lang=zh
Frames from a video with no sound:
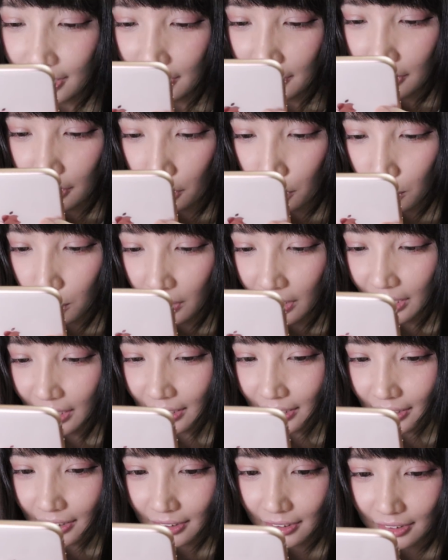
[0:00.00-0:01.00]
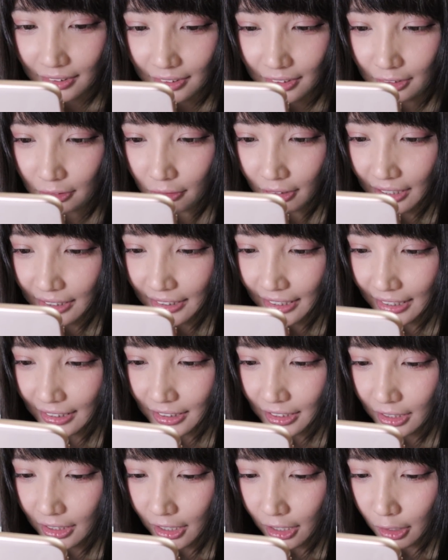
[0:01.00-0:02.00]
而且虎爷是玩家
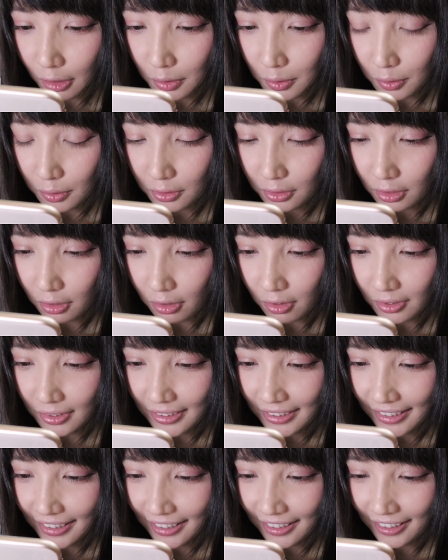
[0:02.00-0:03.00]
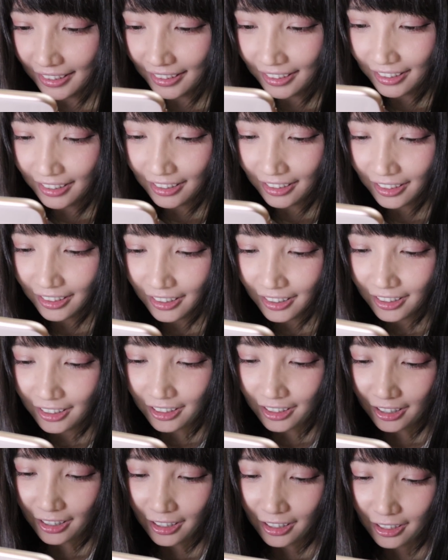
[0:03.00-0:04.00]
征稿活动哎
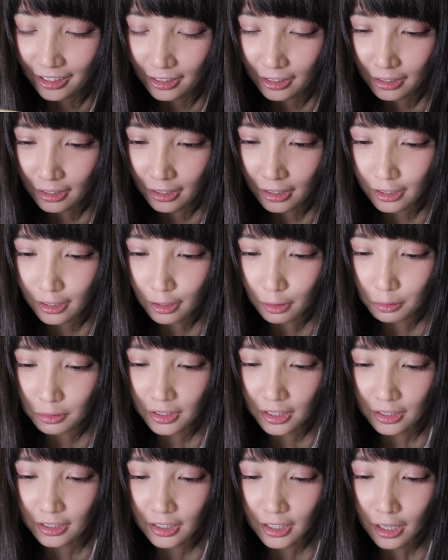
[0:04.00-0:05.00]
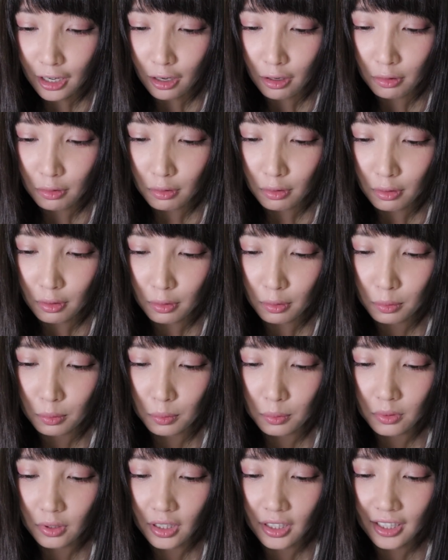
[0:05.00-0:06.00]
啊，好想要哦
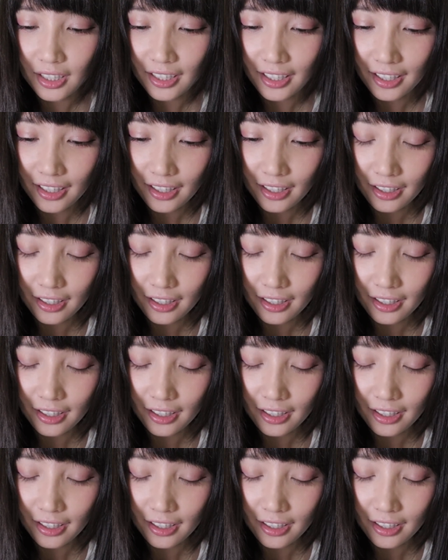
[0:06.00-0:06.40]
虎爷！